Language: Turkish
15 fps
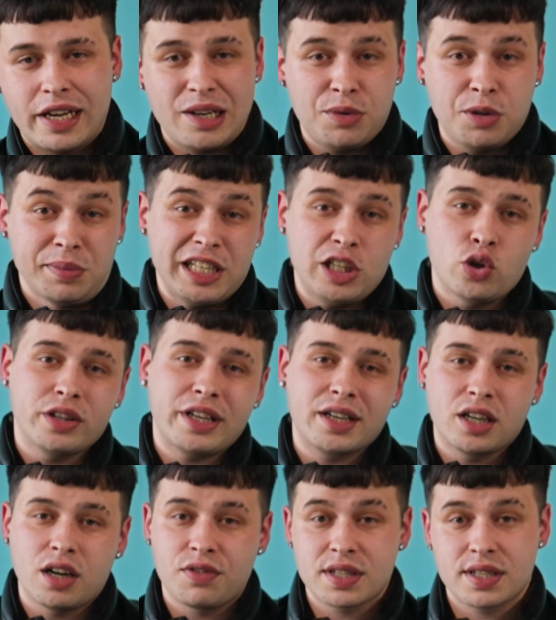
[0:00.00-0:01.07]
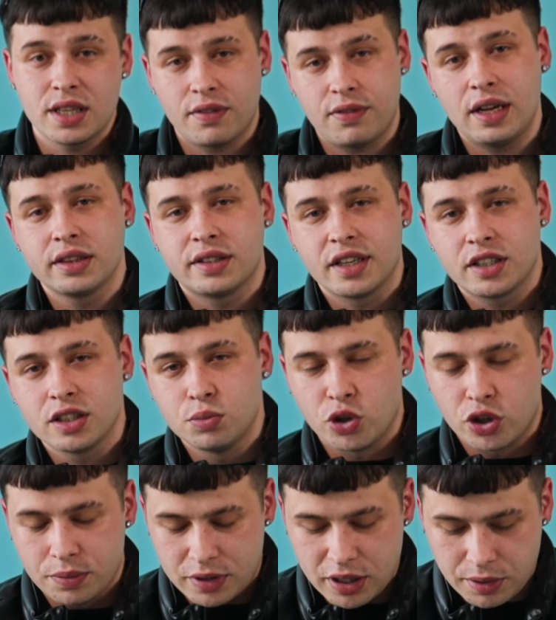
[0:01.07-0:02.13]
yani bir milyoner kafasında falan
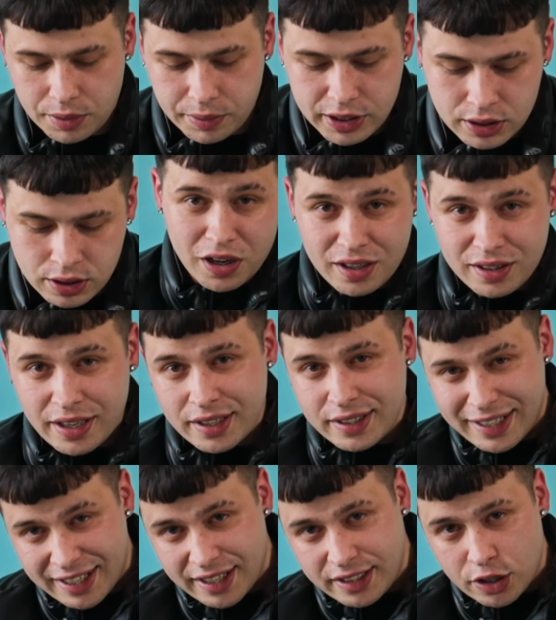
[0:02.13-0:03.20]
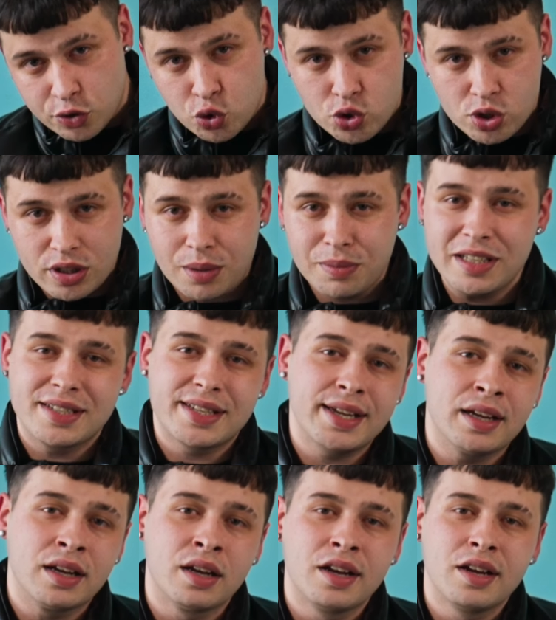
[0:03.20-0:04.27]
takılmıyorum tamamen. Paralar ne kadar tsunami
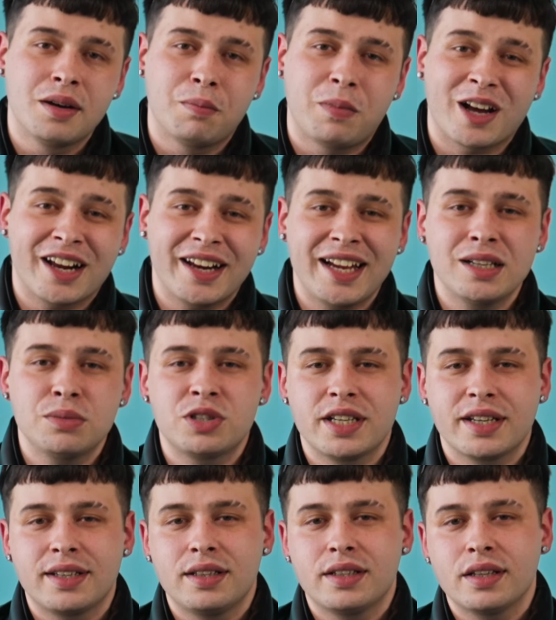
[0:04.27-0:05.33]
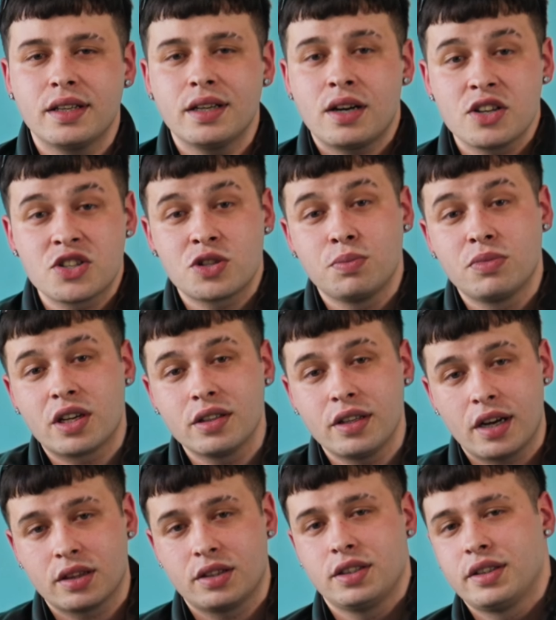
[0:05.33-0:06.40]
ise paralel bir şekilde de hasımların
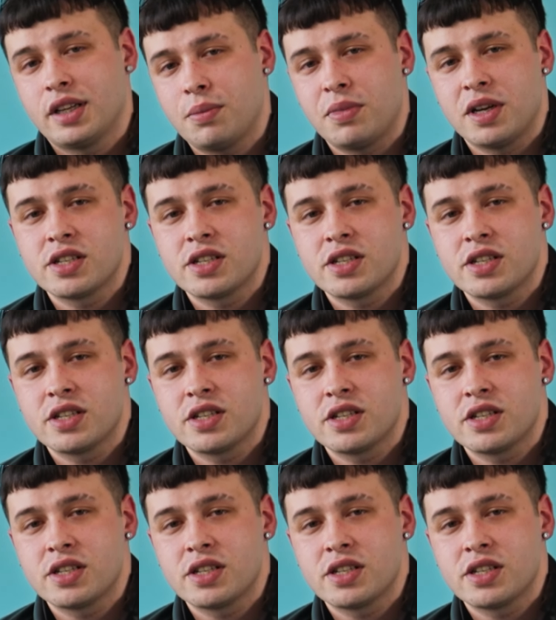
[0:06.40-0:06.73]
arttığından